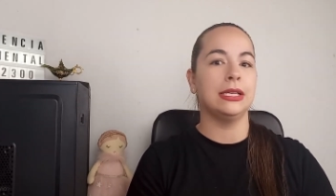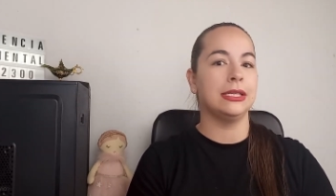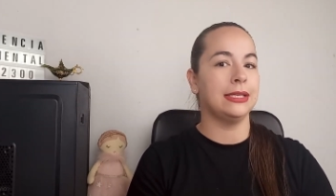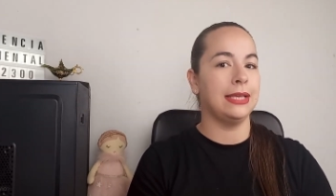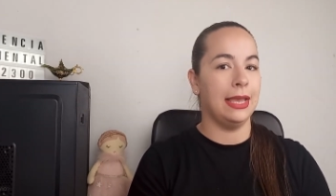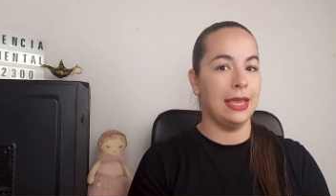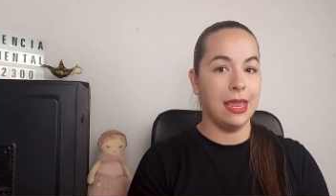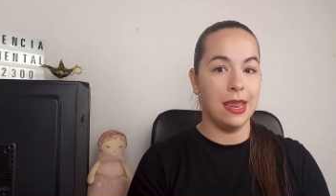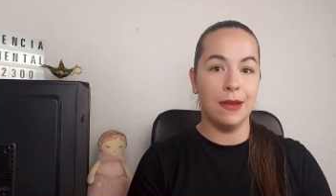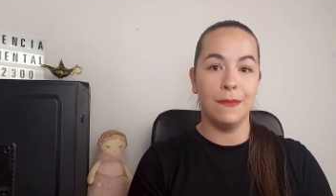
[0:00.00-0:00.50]

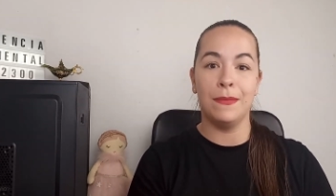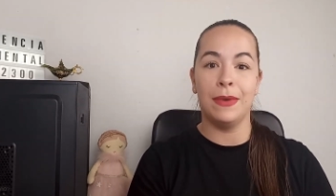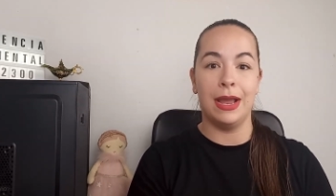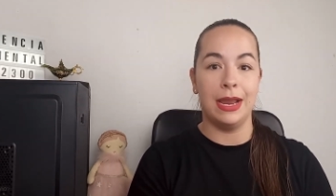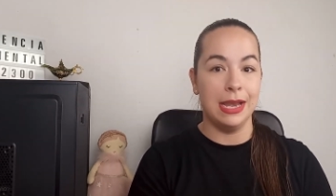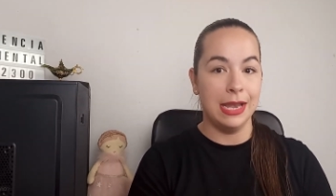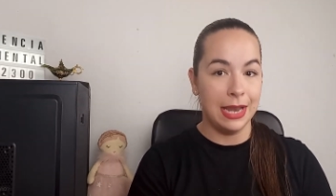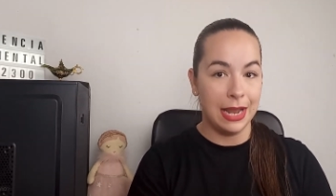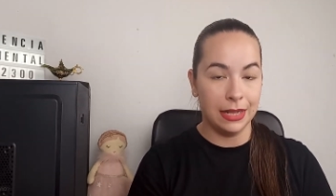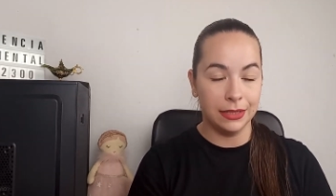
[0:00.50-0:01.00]
seguir
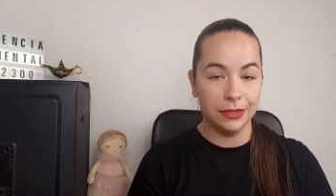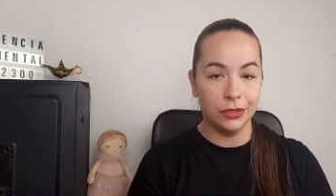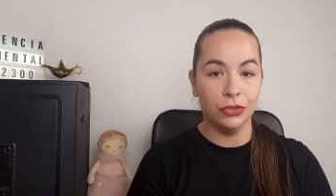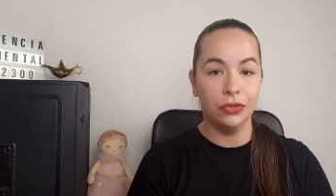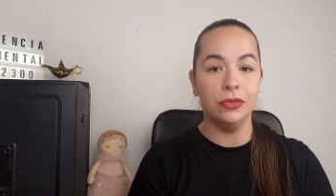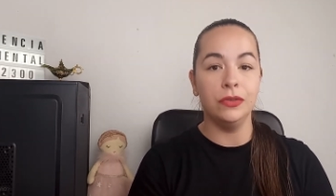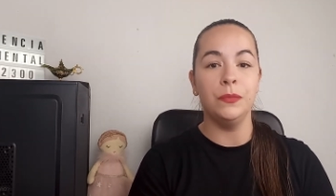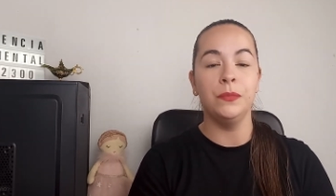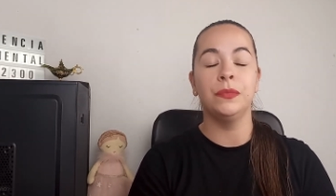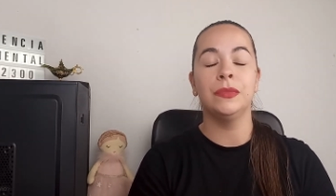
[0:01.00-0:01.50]

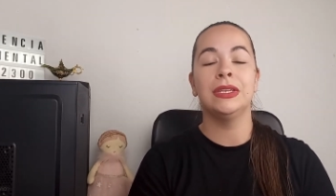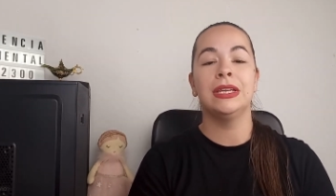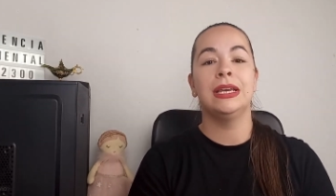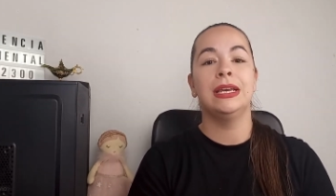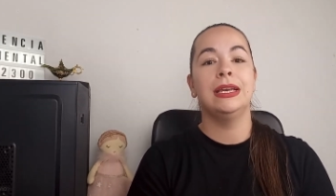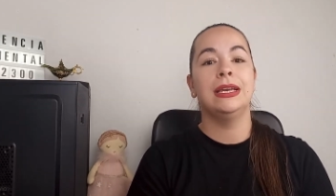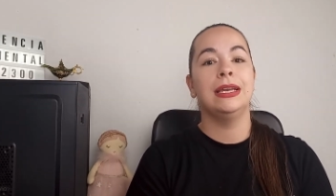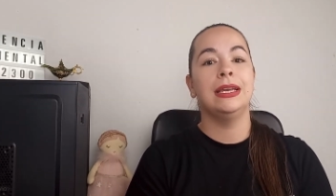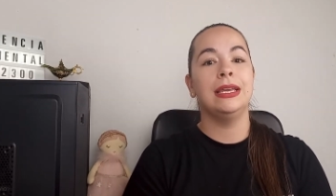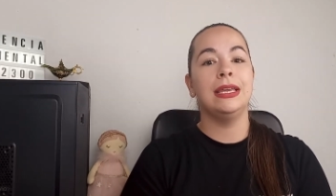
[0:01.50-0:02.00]
bailando
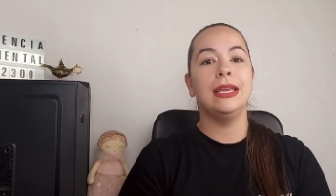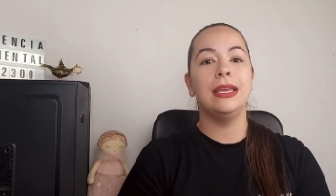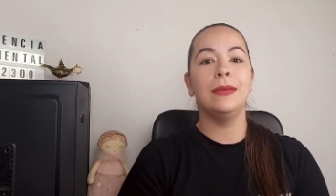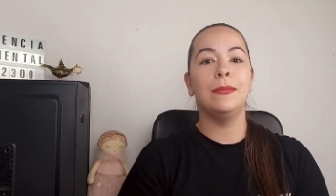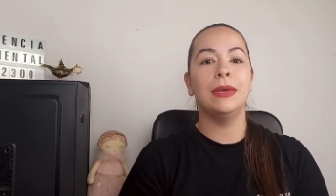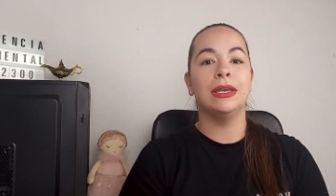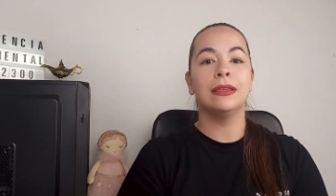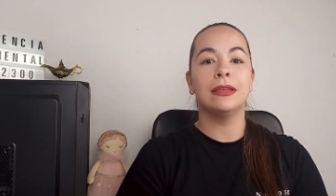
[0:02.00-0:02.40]
y me